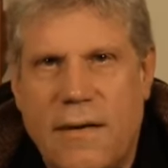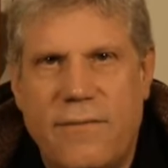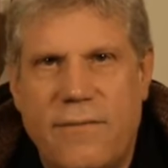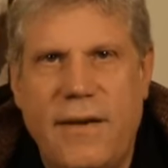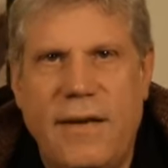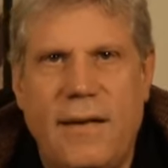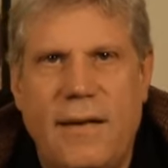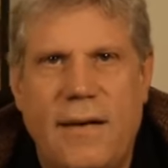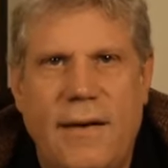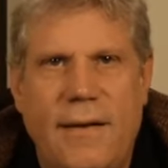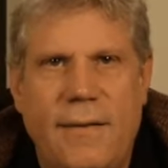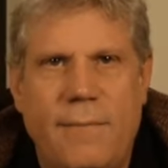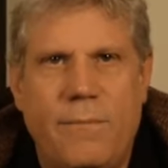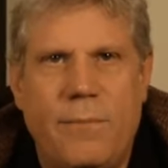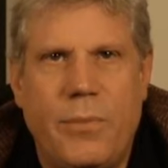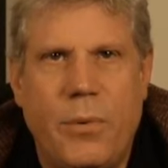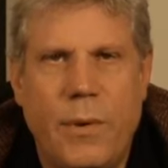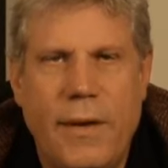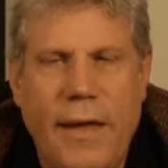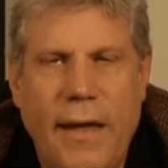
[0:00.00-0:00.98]
Wenn ein
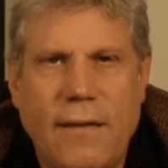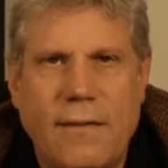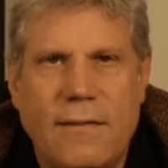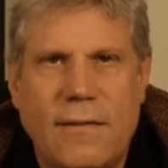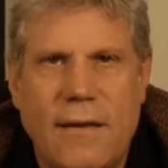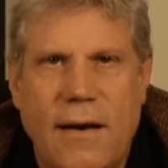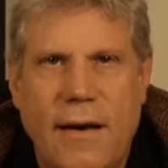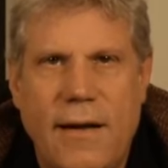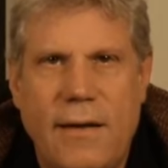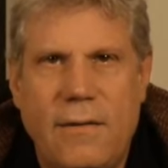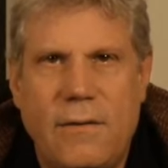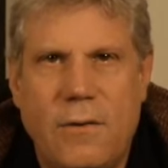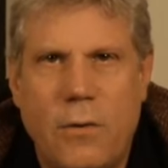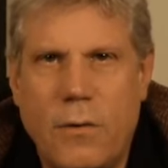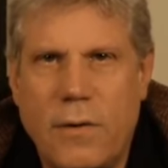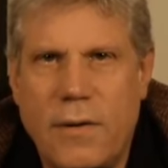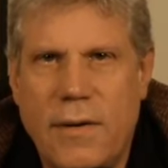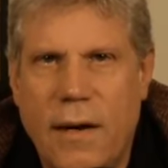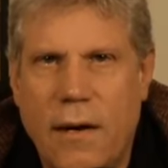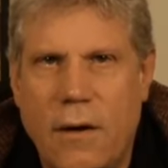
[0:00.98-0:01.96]
Projekt einen
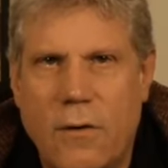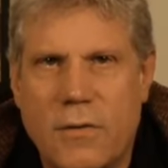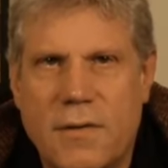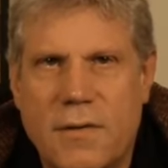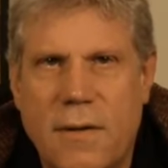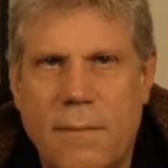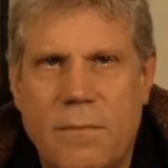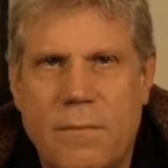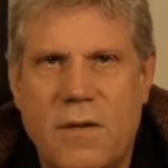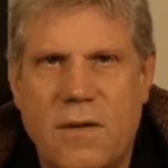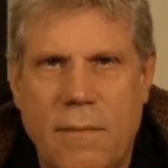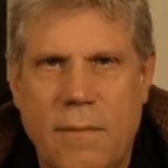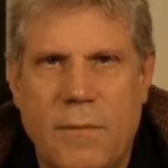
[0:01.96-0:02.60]
Token herausgibt,